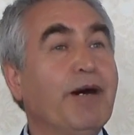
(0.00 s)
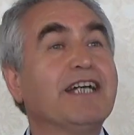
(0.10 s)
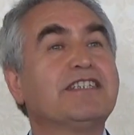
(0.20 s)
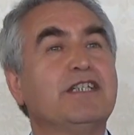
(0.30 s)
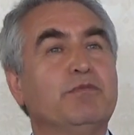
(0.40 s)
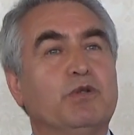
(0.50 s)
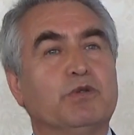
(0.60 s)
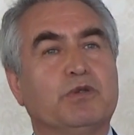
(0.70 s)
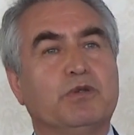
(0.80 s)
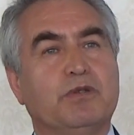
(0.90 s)
hamasi
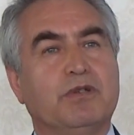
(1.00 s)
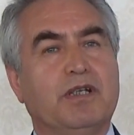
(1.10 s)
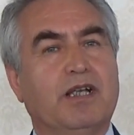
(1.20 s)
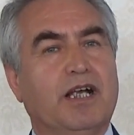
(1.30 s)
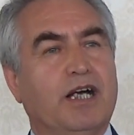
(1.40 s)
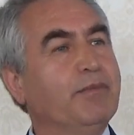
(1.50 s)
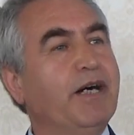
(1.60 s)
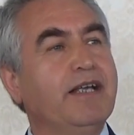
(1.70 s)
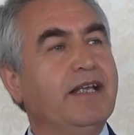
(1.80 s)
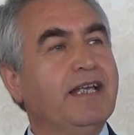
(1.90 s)
bulur.
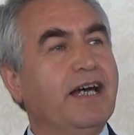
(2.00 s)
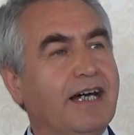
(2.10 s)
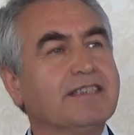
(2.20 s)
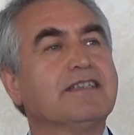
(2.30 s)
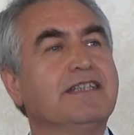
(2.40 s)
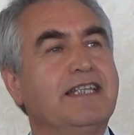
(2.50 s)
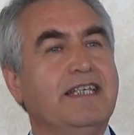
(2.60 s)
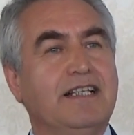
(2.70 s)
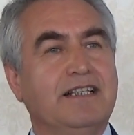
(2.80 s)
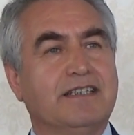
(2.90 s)
Ama
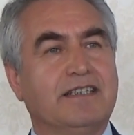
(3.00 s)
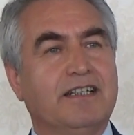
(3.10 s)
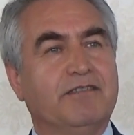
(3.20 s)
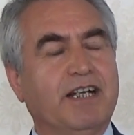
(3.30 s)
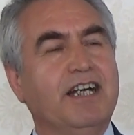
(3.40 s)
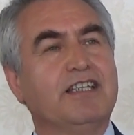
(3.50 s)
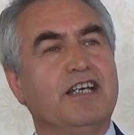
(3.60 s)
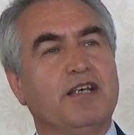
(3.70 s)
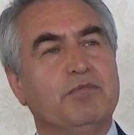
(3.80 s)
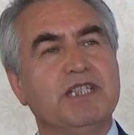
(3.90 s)
aslında değildir. Fakat
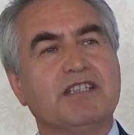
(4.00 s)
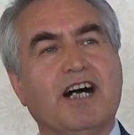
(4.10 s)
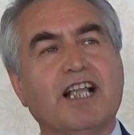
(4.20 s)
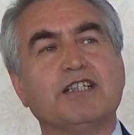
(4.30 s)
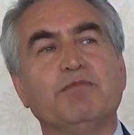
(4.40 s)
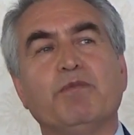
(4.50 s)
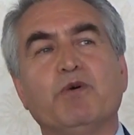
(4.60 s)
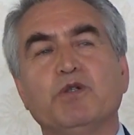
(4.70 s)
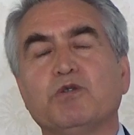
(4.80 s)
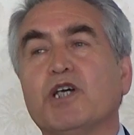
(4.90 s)
biz
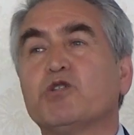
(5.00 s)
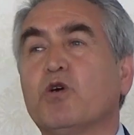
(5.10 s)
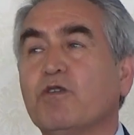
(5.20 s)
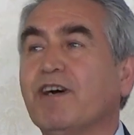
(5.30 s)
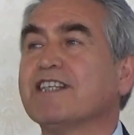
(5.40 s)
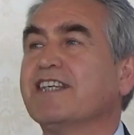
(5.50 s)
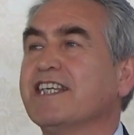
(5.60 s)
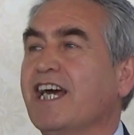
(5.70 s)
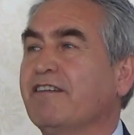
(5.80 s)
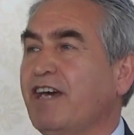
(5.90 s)
kalkınma boyutuna çok
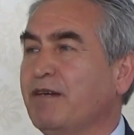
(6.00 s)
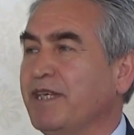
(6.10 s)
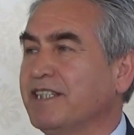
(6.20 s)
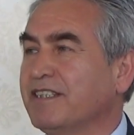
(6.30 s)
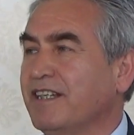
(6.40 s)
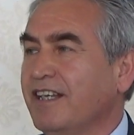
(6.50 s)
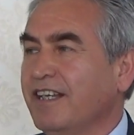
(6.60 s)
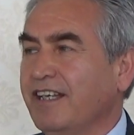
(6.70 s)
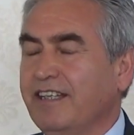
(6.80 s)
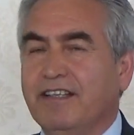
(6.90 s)
fazla yer vermeyiz
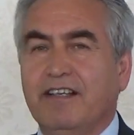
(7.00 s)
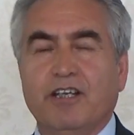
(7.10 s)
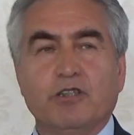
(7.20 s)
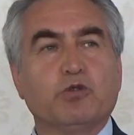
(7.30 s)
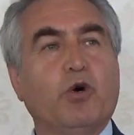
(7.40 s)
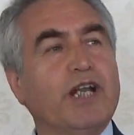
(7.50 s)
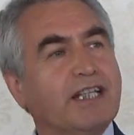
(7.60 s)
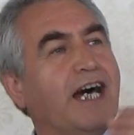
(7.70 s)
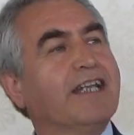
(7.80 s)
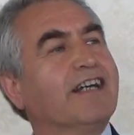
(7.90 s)
e,
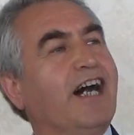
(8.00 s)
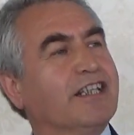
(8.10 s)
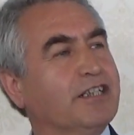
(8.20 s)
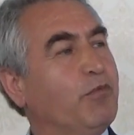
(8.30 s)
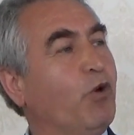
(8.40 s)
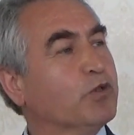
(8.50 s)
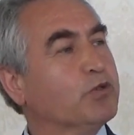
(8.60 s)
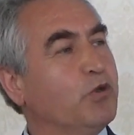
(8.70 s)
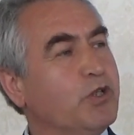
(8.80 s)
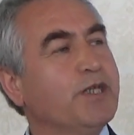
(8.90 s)
sonradan kalkınma
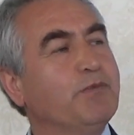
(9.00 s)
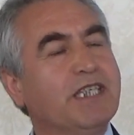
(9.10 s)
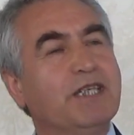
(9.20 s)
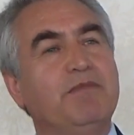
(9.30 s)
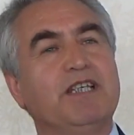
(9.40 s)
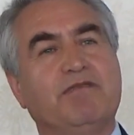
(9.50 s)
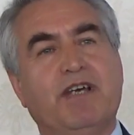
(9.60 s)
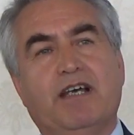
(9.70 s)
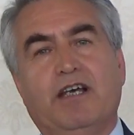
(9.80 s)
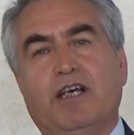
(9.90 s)
olsun. Önce bir
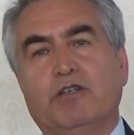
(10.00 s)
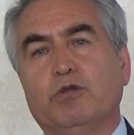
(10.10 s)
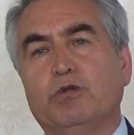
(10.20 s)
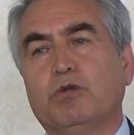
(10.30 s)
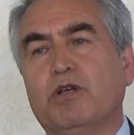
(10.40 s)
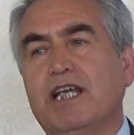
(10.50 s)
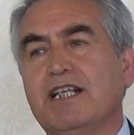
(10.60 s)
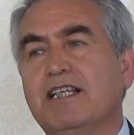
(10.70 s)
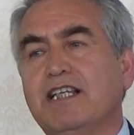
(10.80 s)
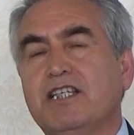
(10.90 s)
kimlik ve
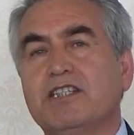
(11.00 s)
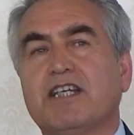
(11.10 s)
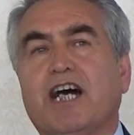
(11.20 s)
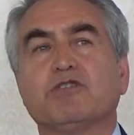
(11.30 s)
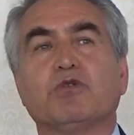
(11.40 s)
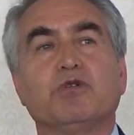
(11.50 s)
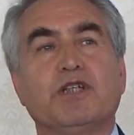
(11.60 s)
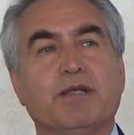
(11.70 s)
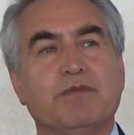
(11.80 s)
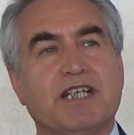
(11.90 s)
kültürle ilgili inşa
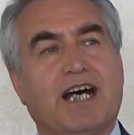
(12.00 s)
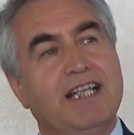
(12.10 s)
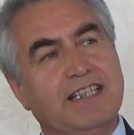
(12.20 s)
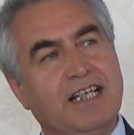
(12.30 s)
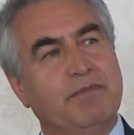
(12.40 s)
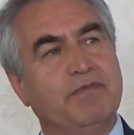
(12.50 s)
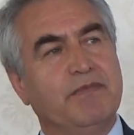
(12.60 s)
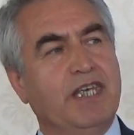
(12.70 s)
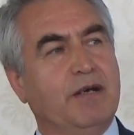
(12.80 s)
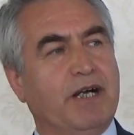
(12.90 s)
sorunlarımızı
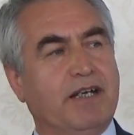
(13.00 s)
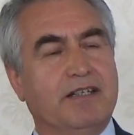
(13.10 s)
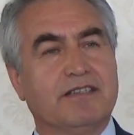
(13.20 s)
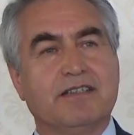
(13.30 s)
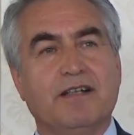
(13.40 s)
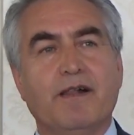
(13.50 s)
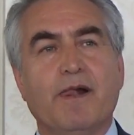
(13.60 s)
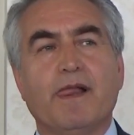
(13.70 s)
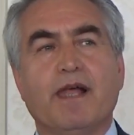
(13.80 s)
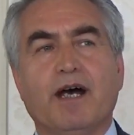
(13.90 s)
halledelim diye bakarız.
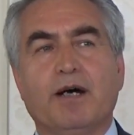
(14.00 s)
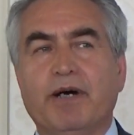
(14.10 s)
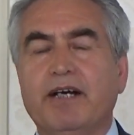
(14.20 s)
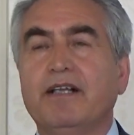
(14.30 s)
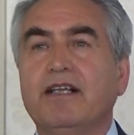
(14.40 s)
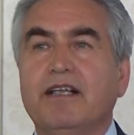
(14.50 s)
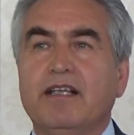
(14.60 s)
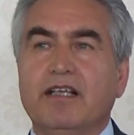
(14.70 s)
Ama